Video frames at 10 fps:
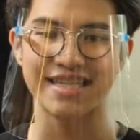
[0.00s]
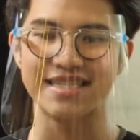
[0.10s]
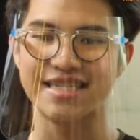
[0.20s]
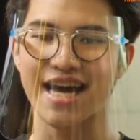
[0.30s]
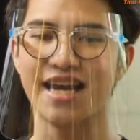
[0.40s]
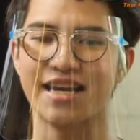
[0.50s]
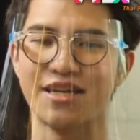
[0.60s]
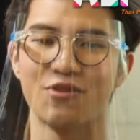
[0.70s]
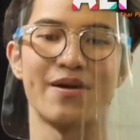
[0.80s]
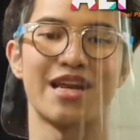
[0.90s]
นซิชัน
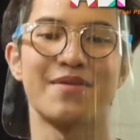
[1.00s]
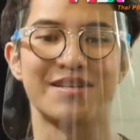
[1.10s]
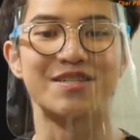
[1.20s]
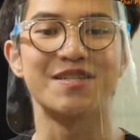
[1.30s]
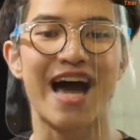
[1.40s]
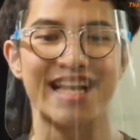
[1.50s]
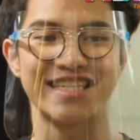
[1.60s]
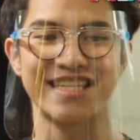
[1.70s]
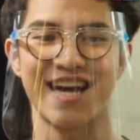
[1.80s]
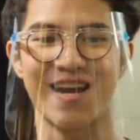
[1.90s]
รู้ไหมทำไมถึงชื่อทราน
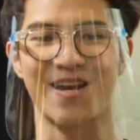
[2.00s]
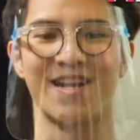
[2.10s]
ซิชัน